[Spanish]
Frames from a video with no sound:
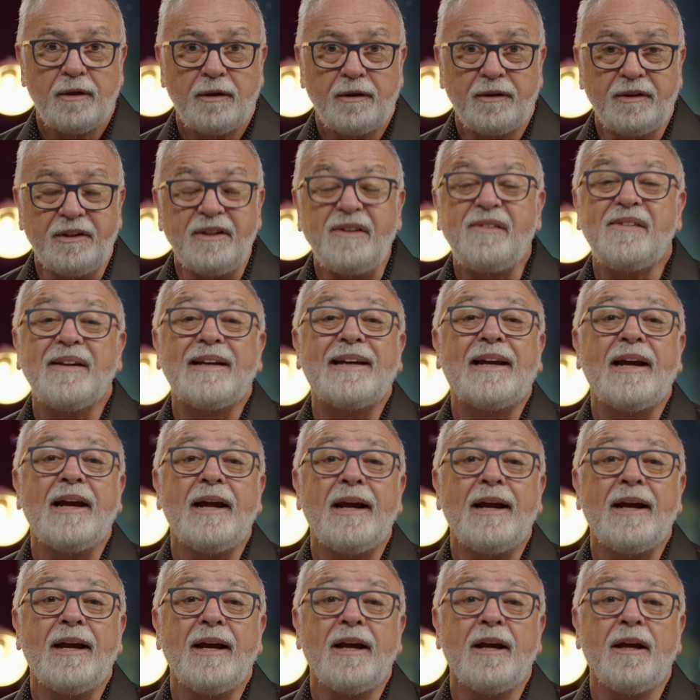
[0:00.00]
Dice
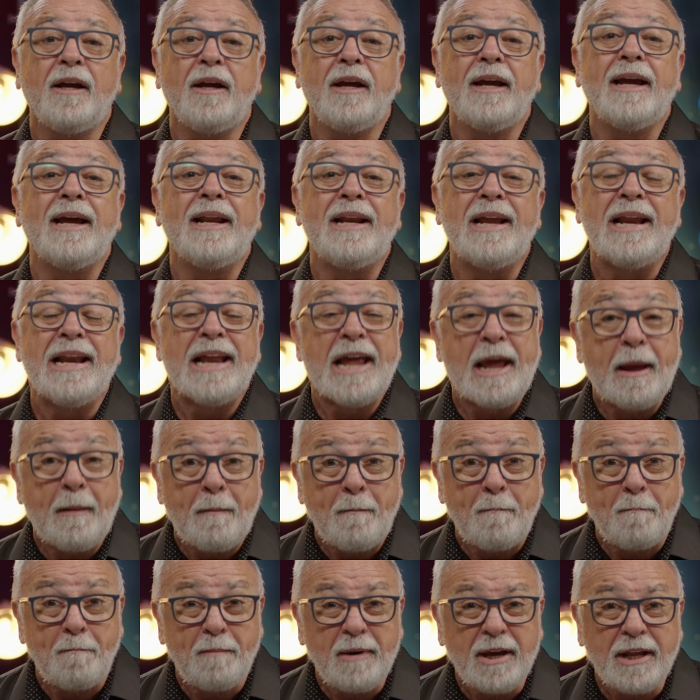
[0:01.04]
que eh, en el
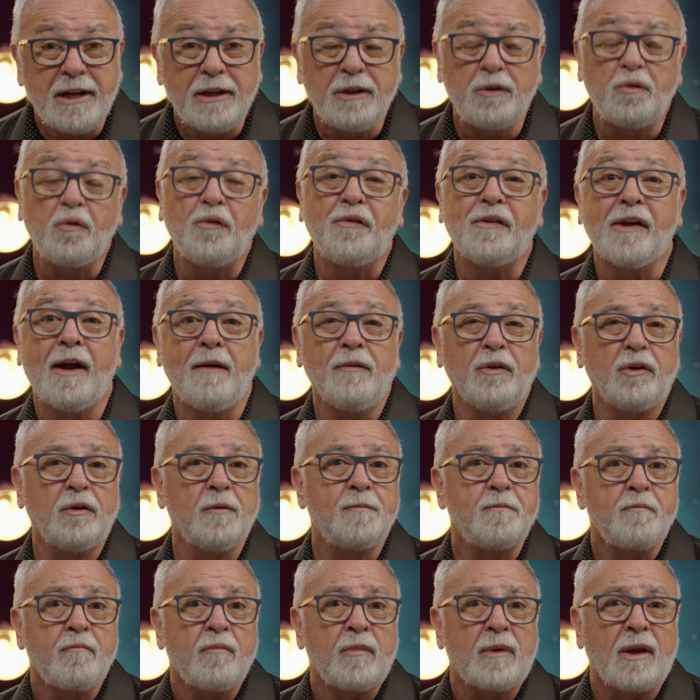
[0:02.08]
Espíritu Santo